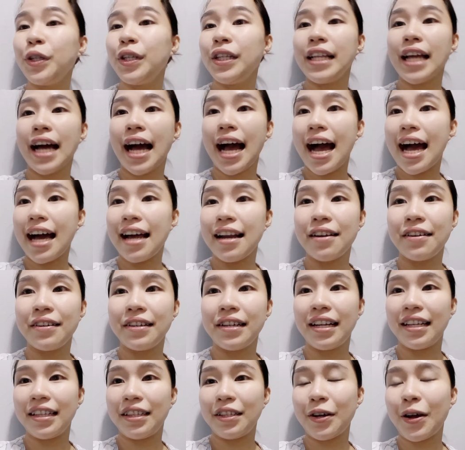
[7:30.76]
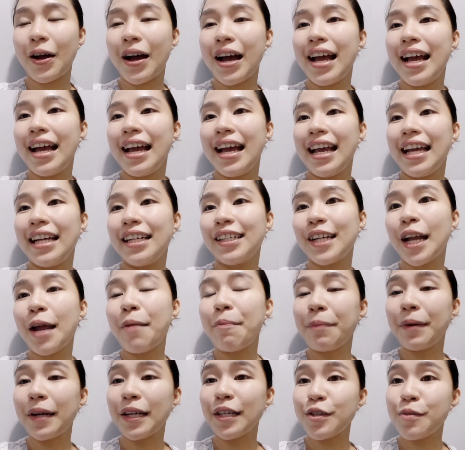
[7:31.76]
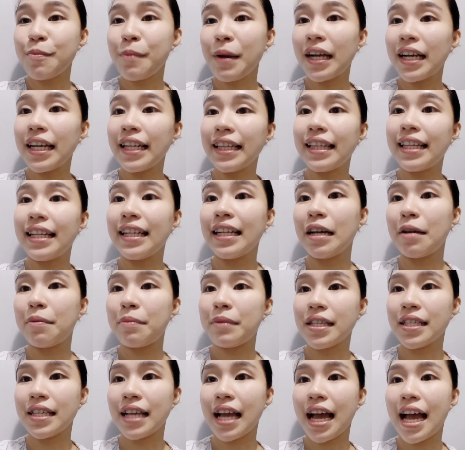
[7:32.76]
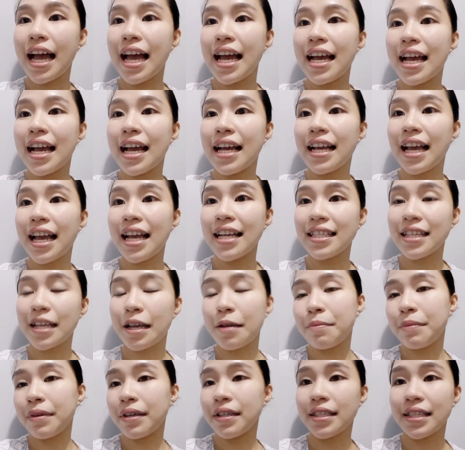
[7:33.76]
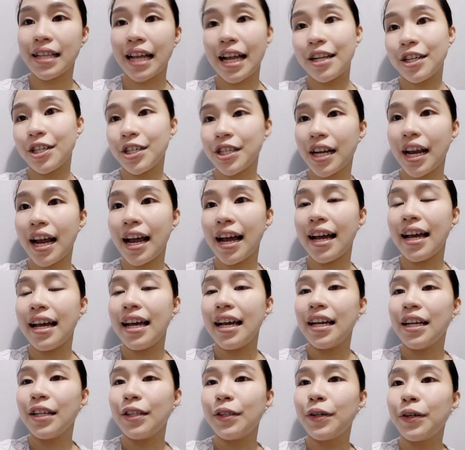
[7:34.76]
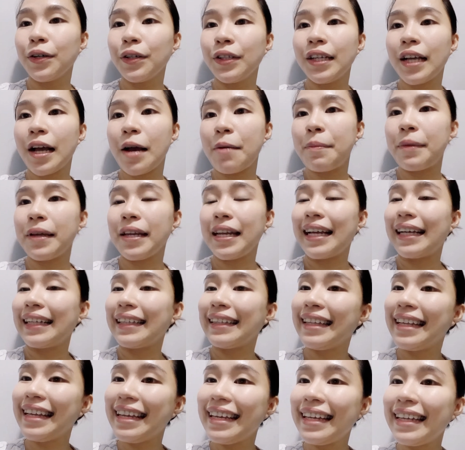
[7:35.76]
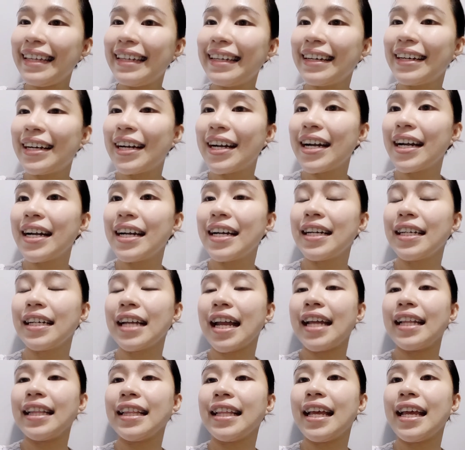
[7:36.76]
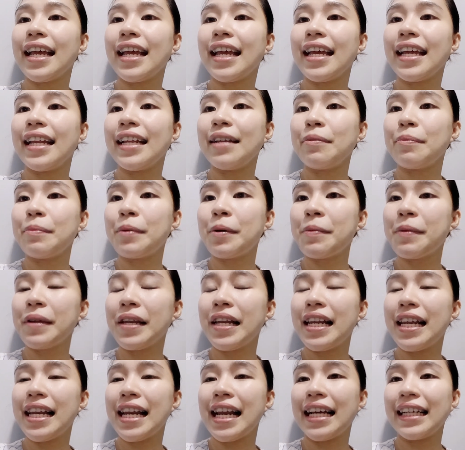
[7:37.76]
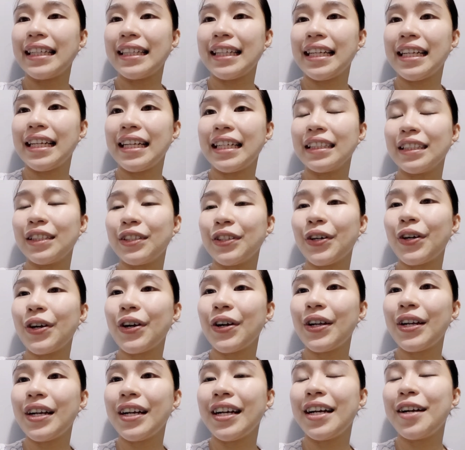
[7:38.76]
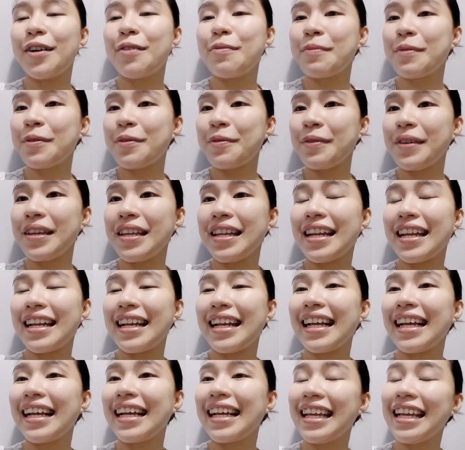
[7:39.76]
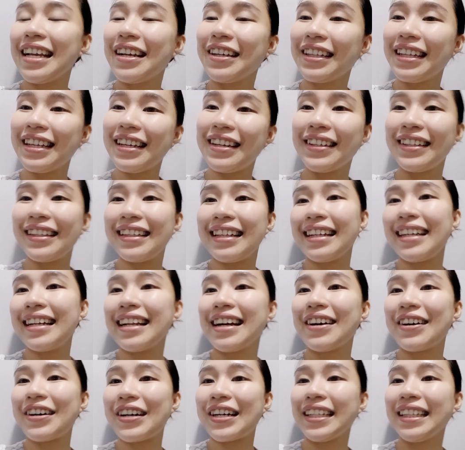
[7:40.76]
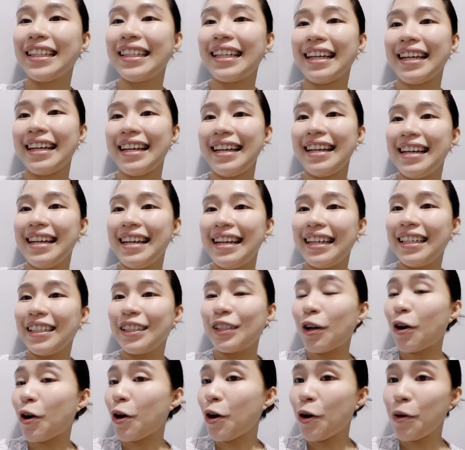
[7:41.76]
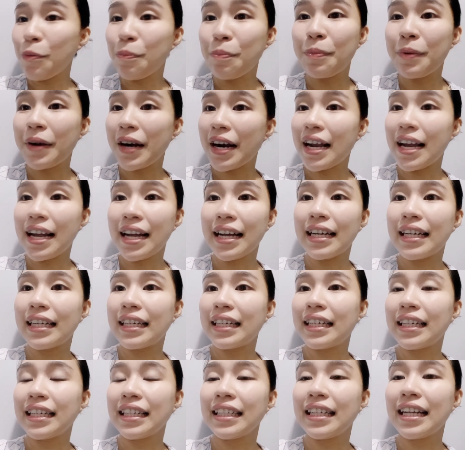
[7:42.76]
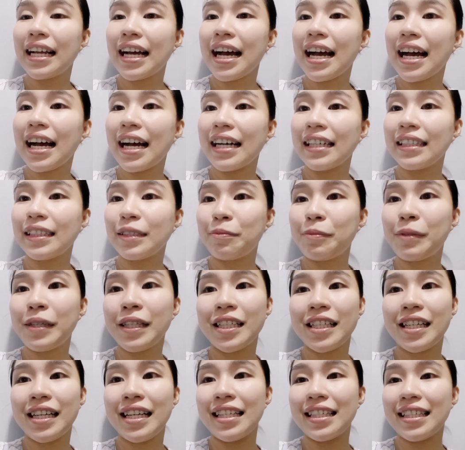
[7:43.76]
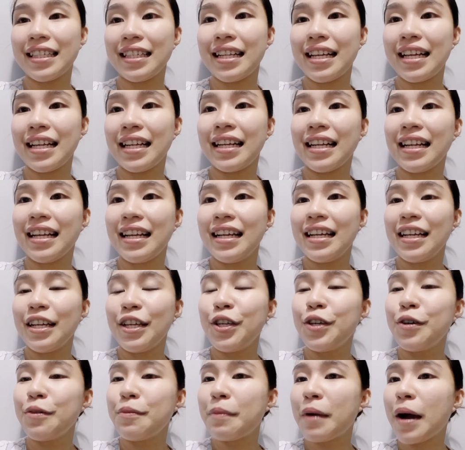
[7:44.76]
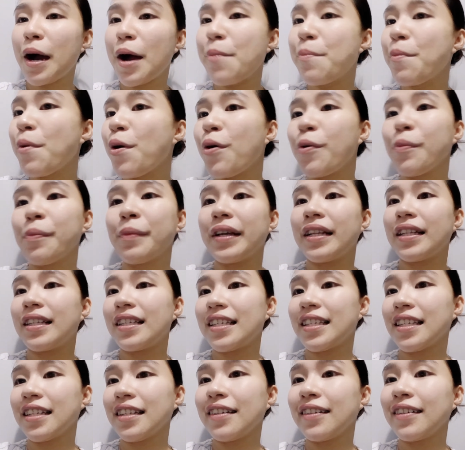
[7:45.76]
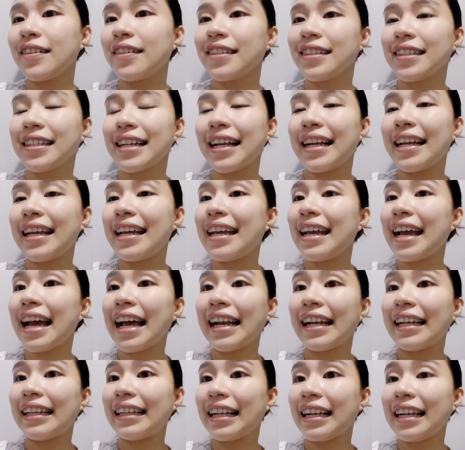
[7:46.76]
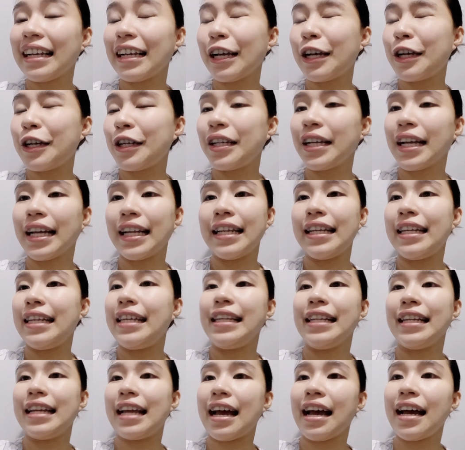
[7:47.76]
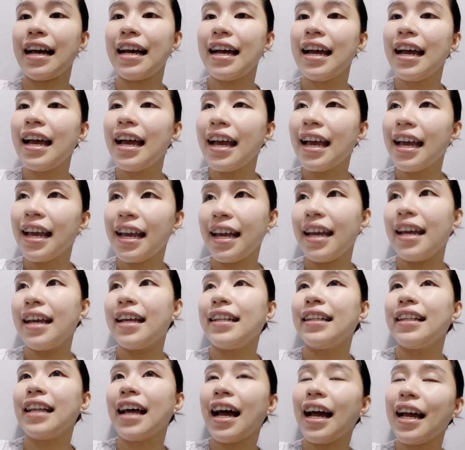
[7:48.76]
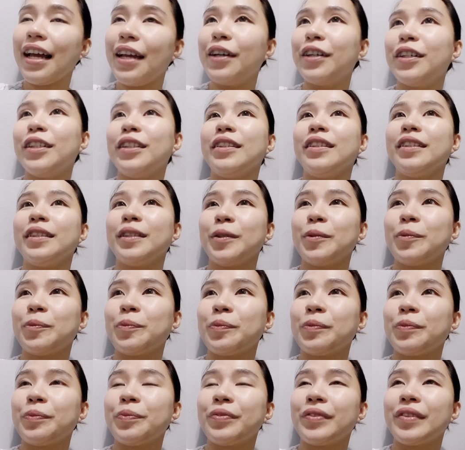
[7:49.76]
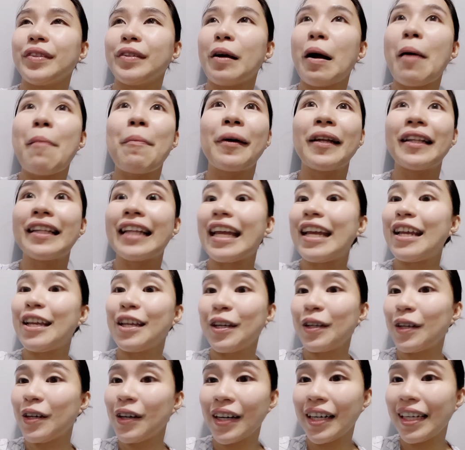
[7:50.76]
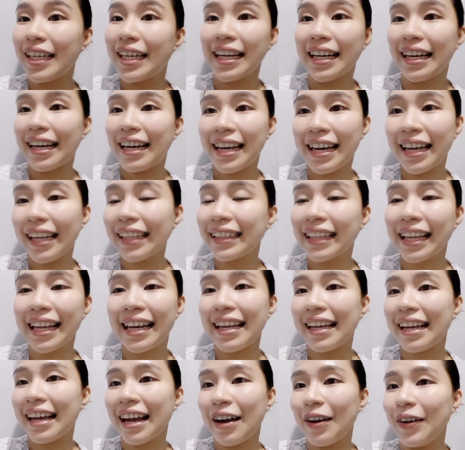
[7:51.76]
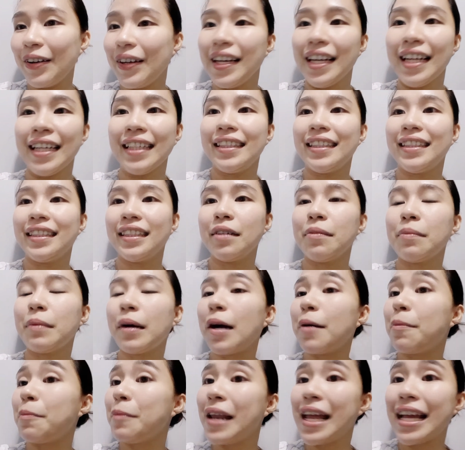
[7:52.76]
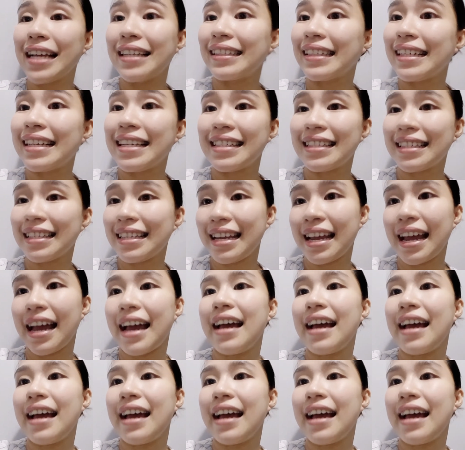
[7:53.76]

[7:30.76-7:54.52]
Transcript: ng araw na to. And syempre, sumaglit din kami sa SMS Sansha. Doon kami nag-dinner, and then bumili lang din ng stroller, umuwi na, nag-ikot-ikot lang ng konti. Sobrang nakaka-speechless din yung mga moments nung nangyayari talaga yun kanina. And, ayun, Papa, thank you Lord ka na lang talaga ulit sa mga blessings niya